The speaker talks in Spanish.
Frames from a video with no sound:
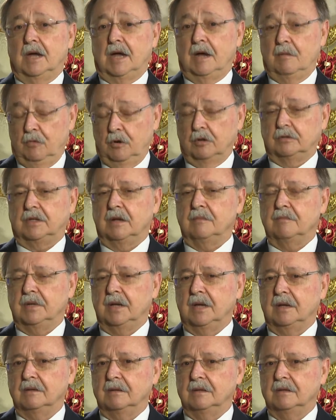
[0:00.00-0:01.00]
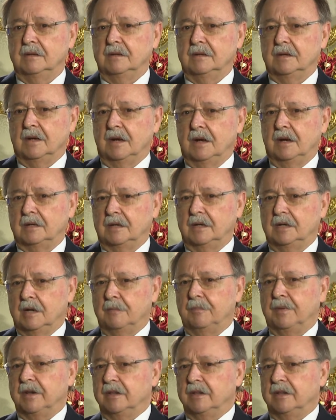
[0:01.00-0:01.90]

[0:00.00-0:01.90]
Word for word: amor también a quien ha